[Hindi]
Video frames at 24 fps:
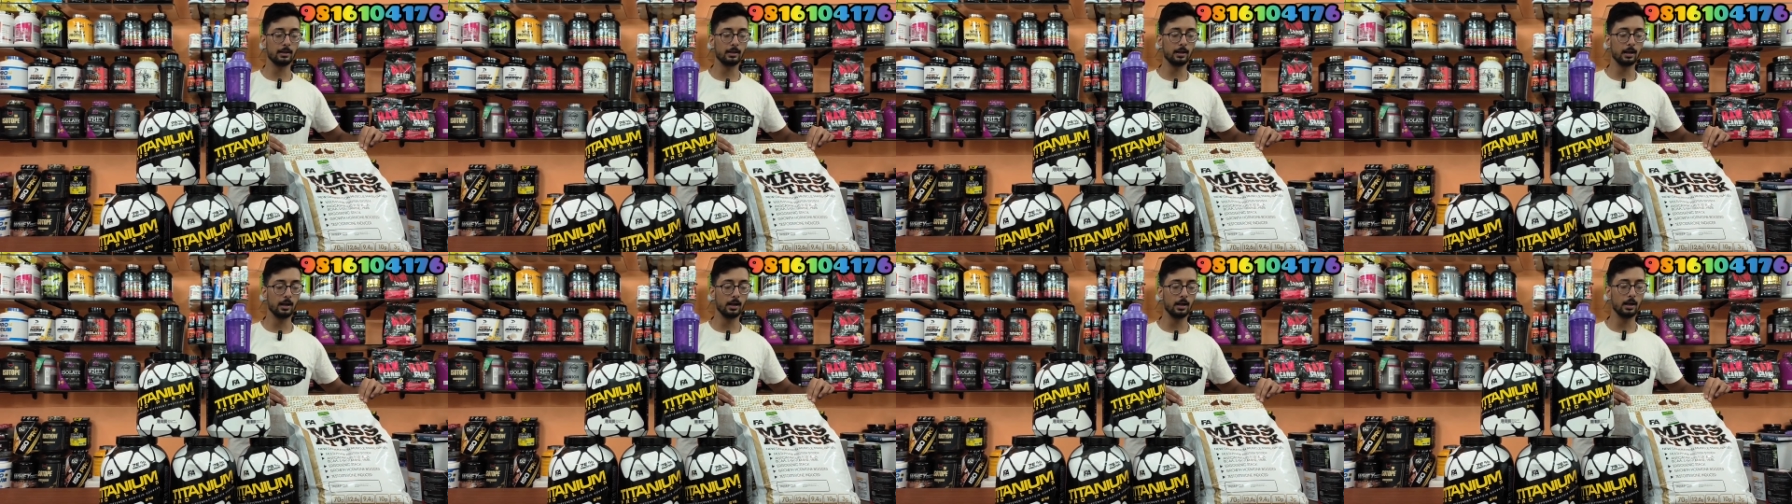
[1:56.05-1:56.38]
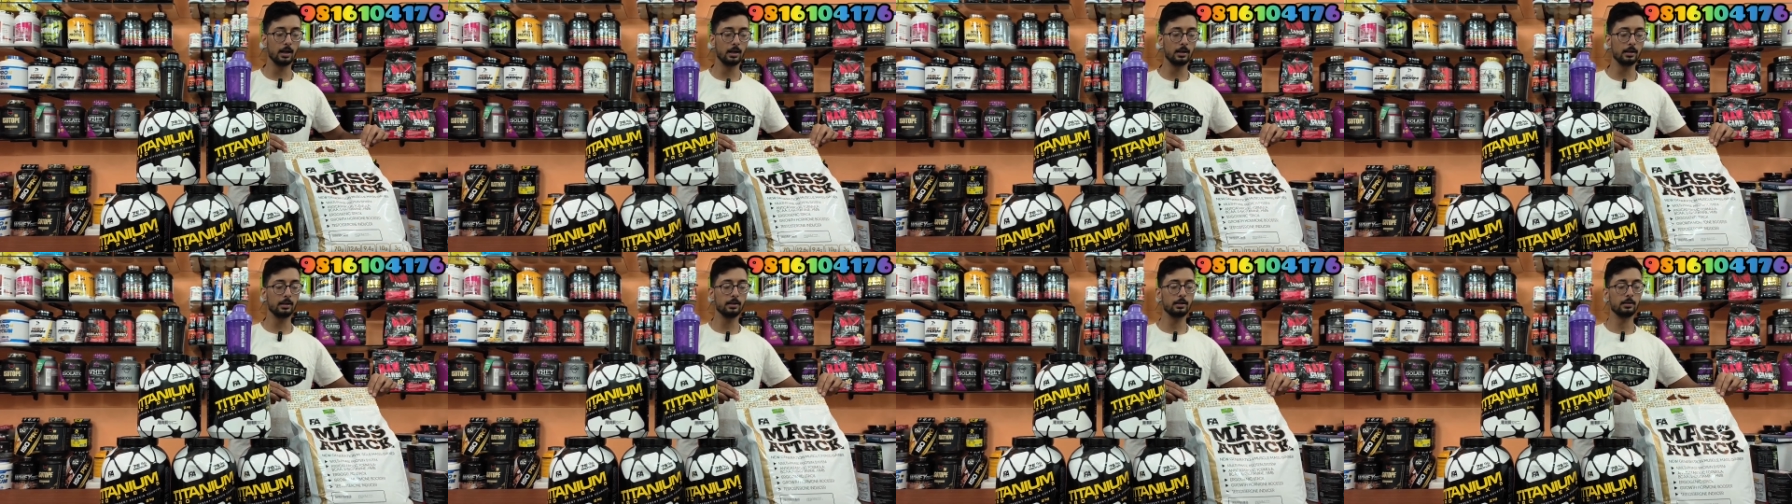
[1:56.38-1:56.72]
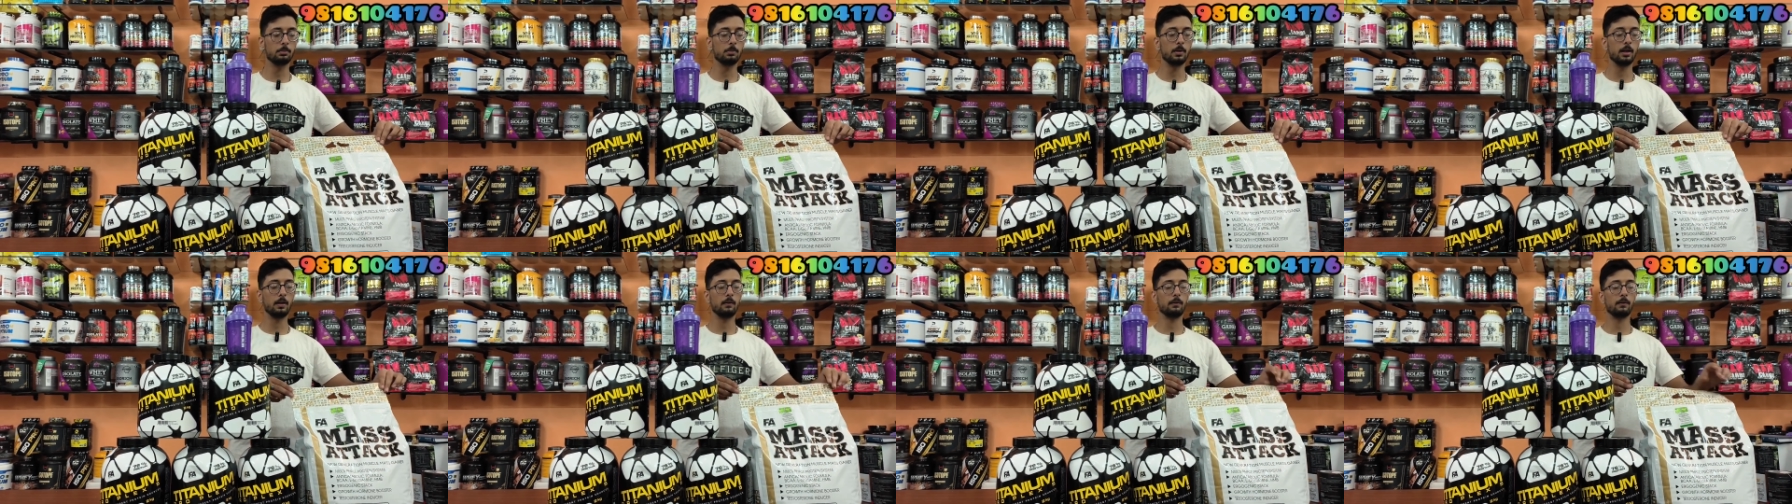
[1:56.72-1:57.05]
का
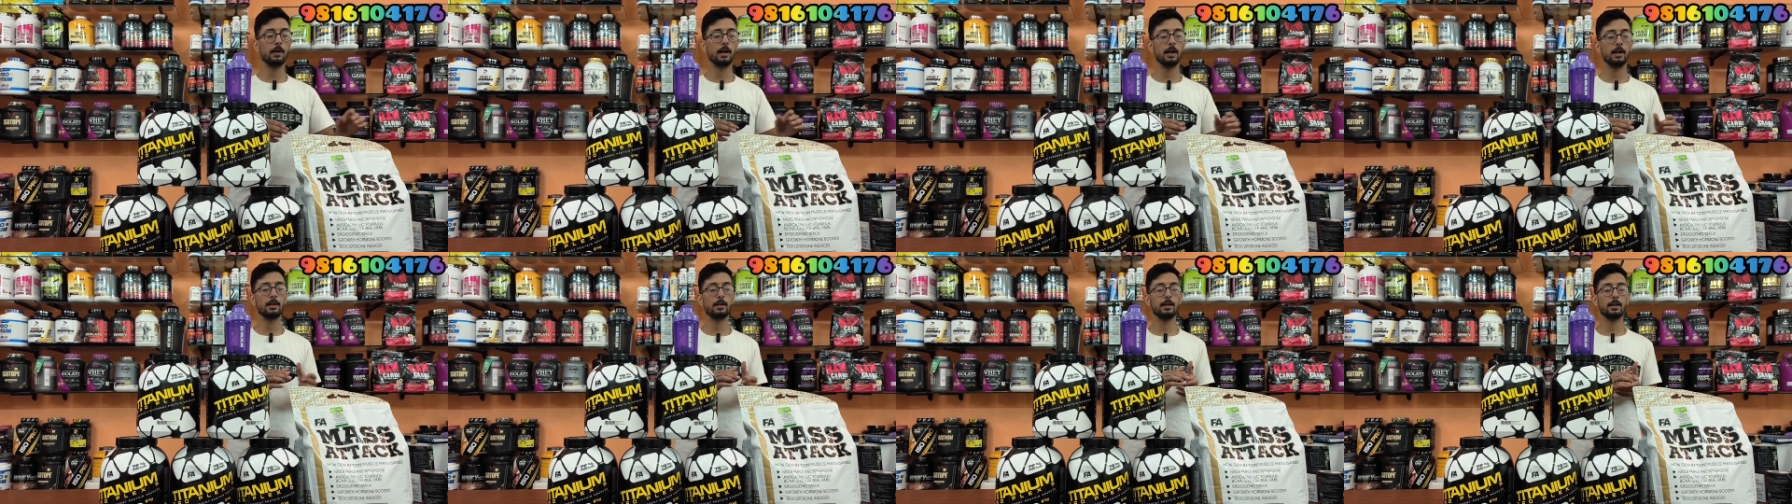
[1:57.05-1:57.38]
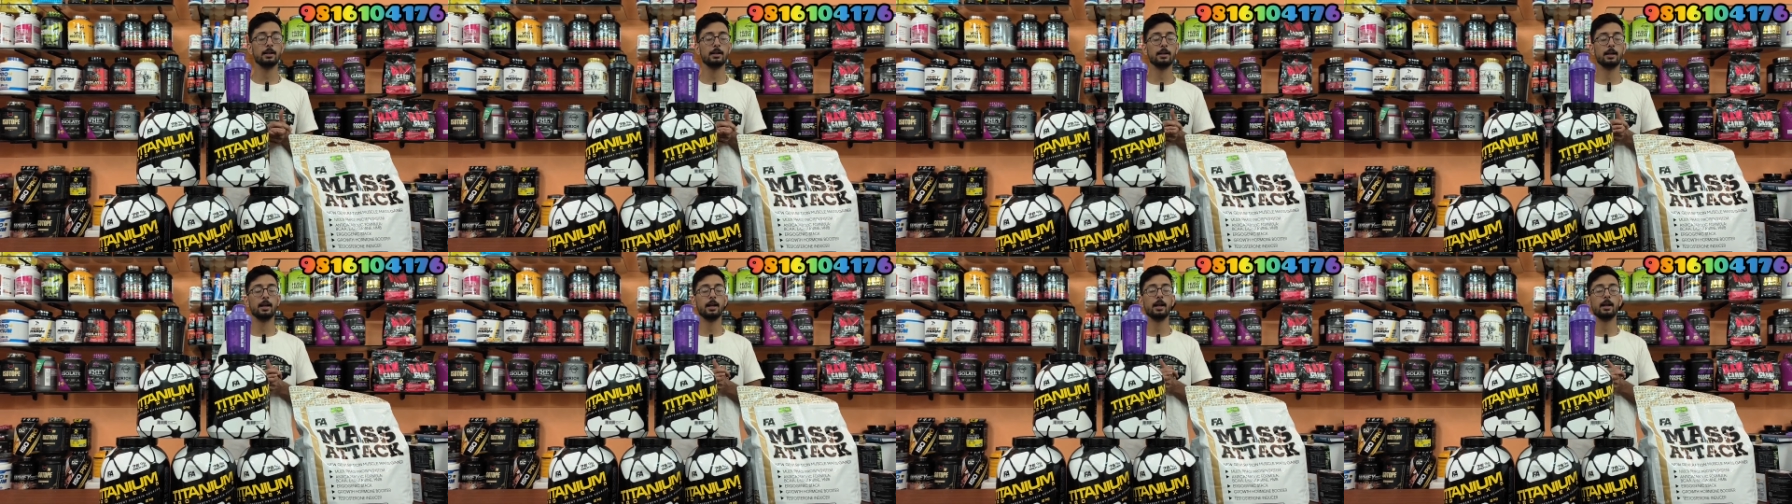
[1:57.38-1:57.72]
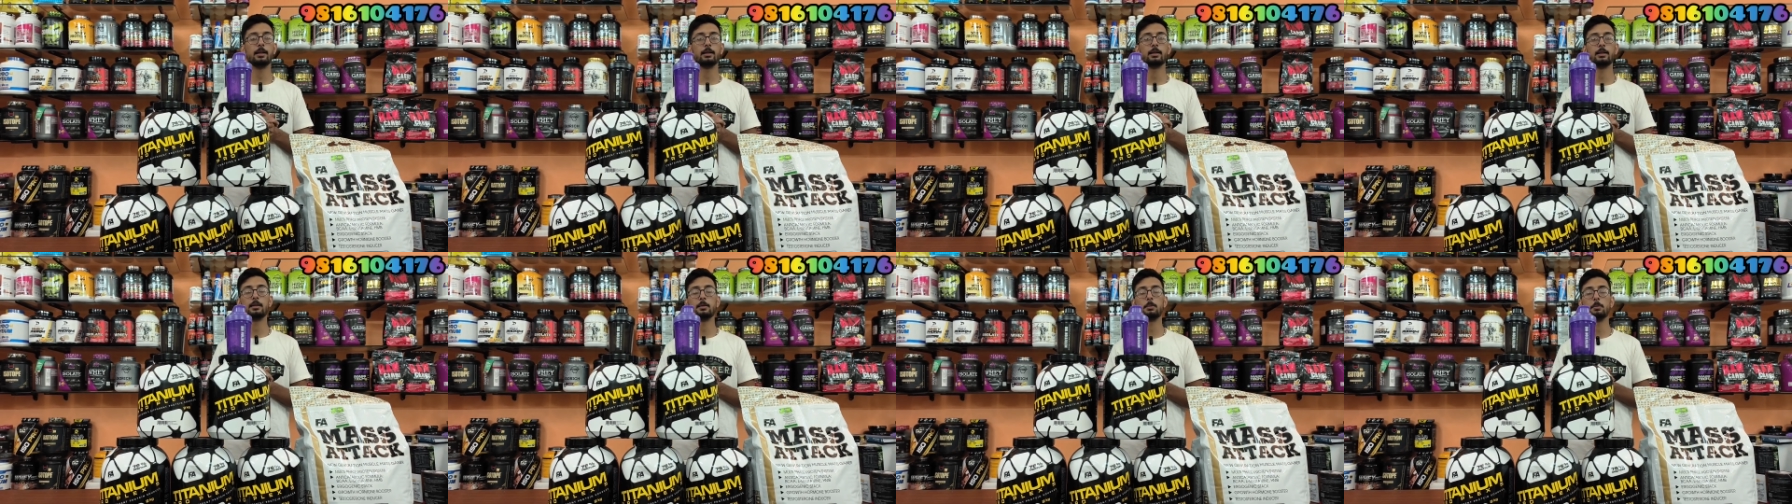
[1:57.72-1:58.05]
इसमें एक फायदा ये
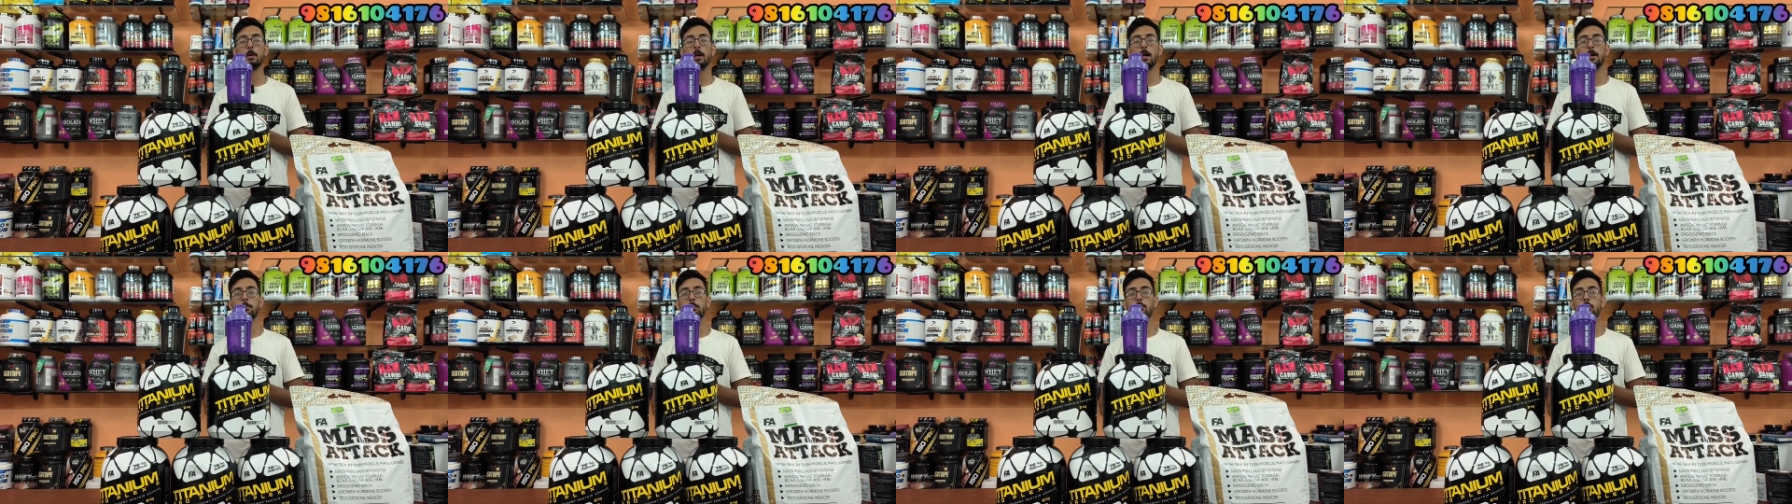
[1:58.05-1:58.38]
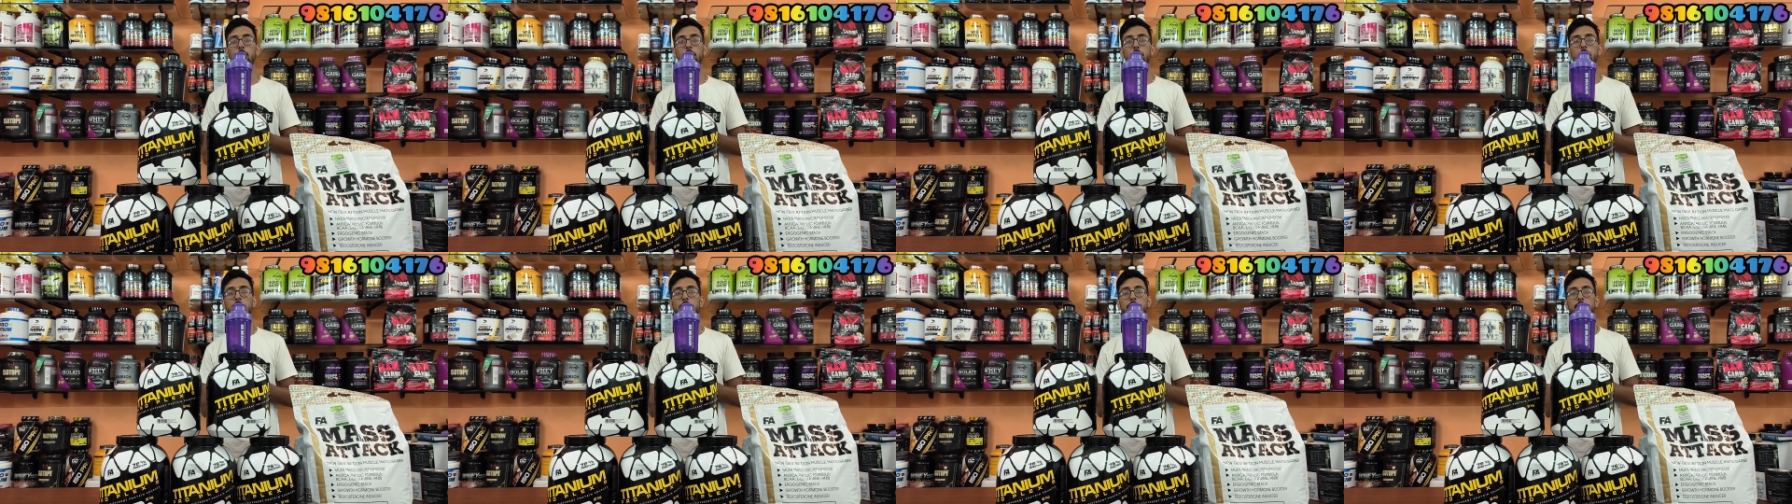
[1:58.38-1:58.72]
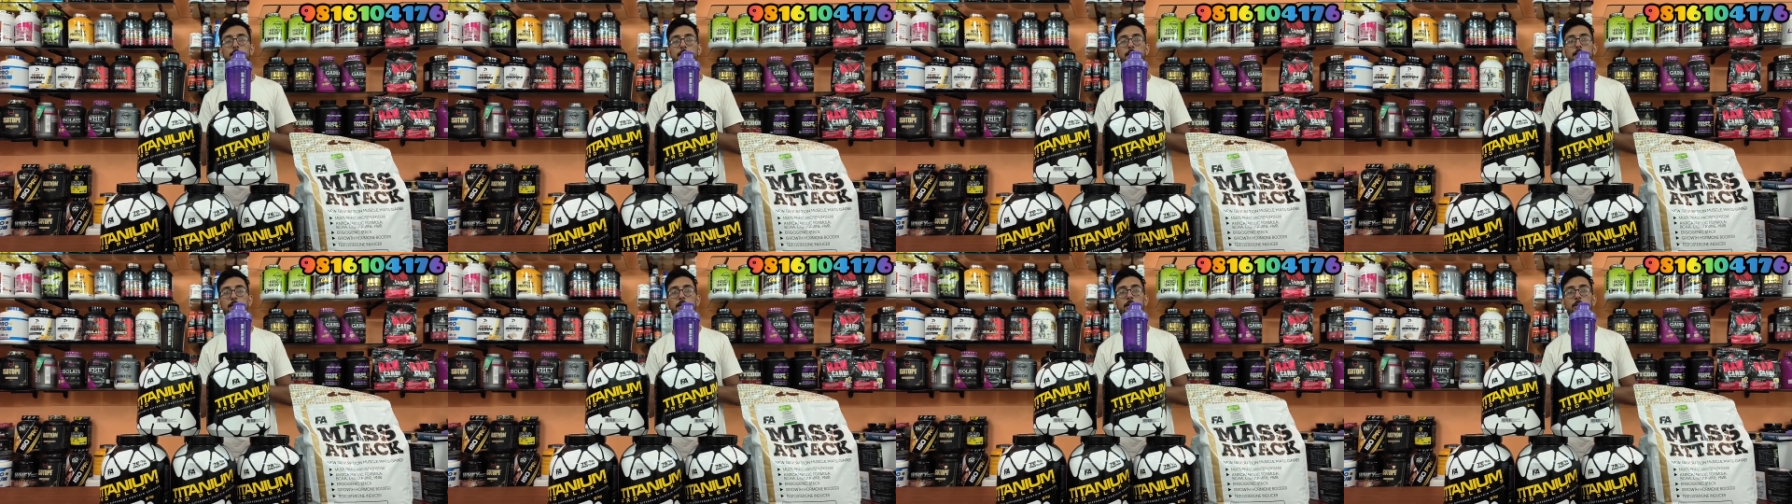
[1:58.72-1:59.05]
है कि इसमें आपको
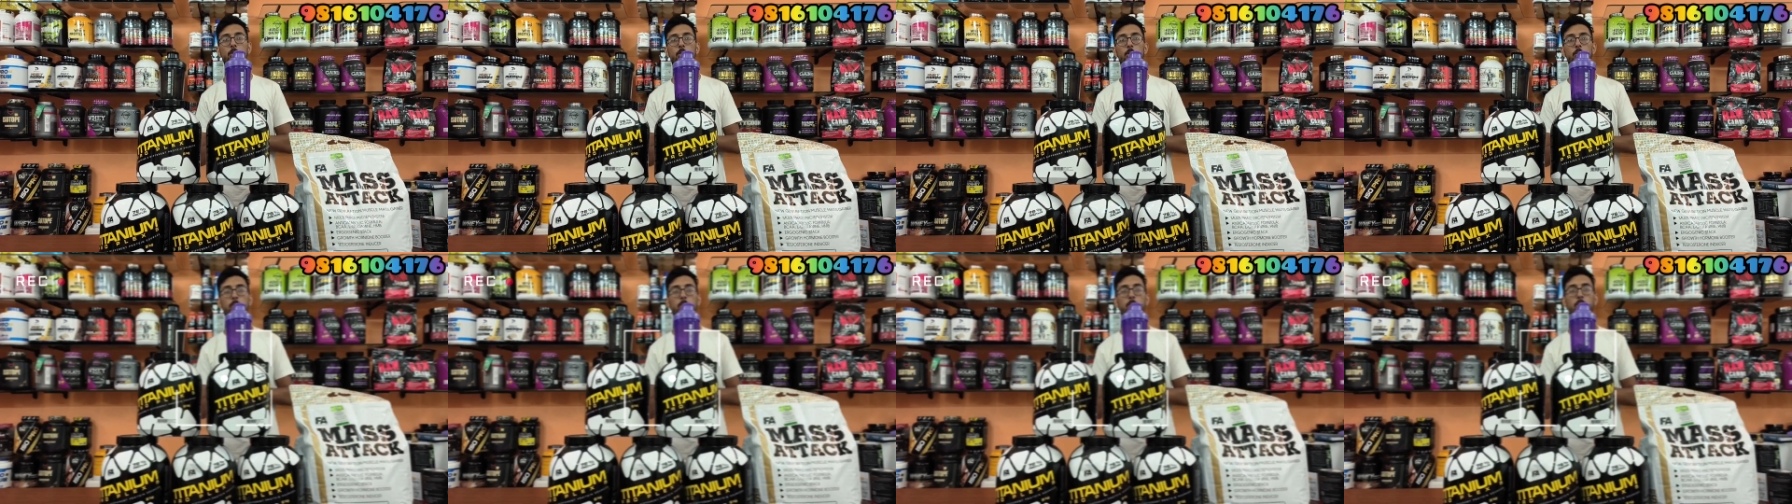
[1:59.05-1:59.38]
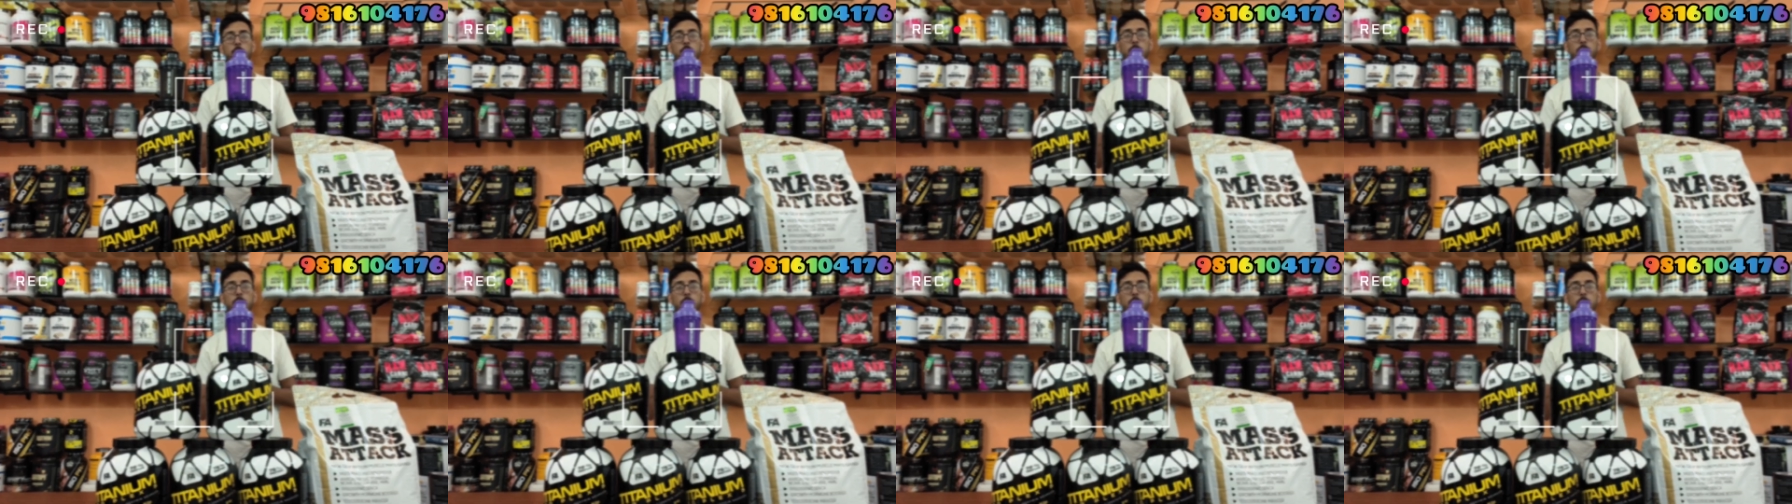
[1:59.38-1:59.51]
टेस्टेस्टिरोन